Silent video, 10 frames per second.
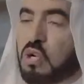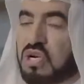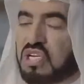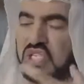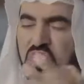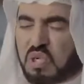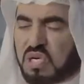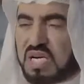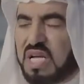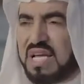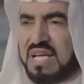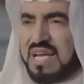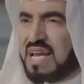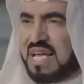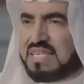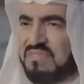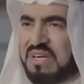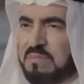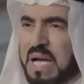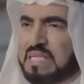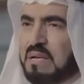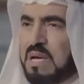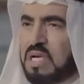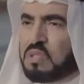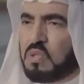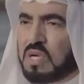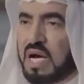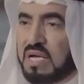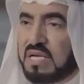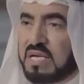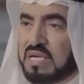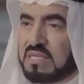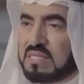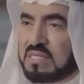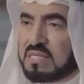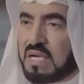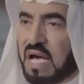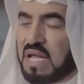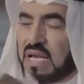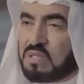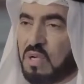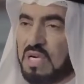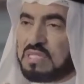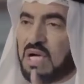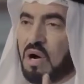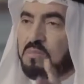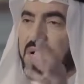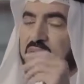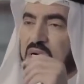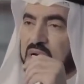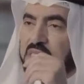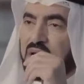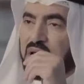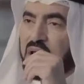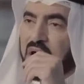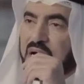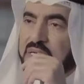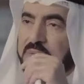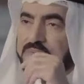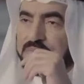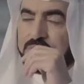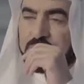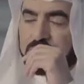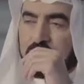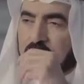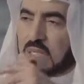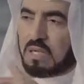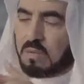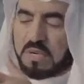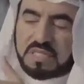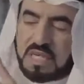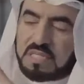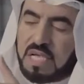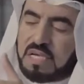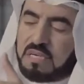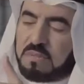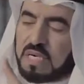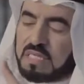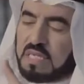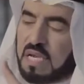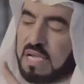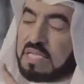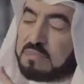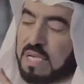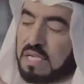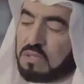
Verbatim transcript: الشكر الشكر للاسف عباده مهجوره قال رجل عند عمر رضي الله عنه عمر سيدنا عمر رضي الله عنه